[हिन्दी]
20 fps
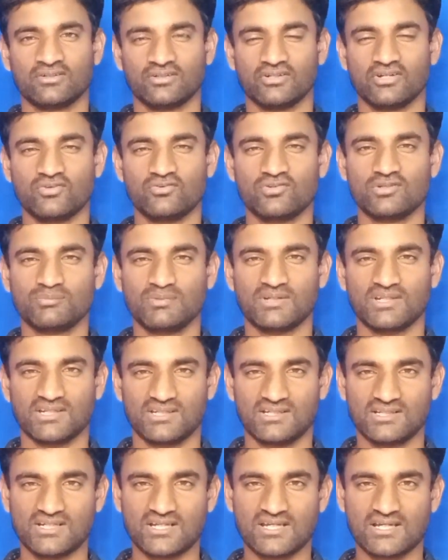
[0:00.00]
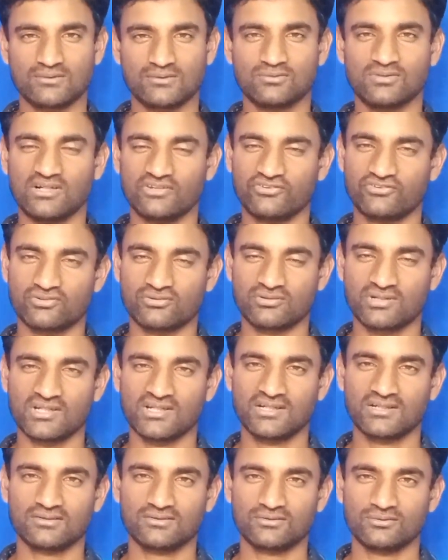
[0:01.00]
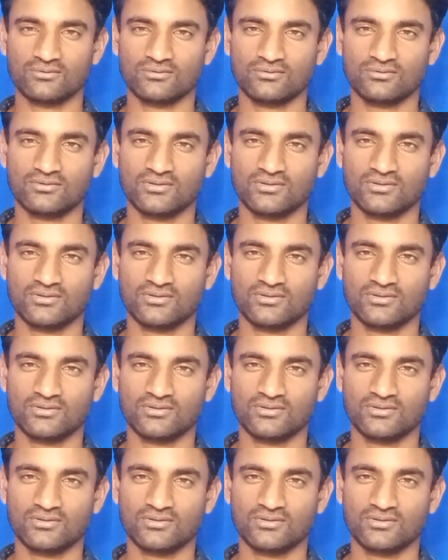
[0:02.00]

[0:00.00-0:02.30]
ड्यूटी पे नहीं गया हूँ आज छुट्टी है तो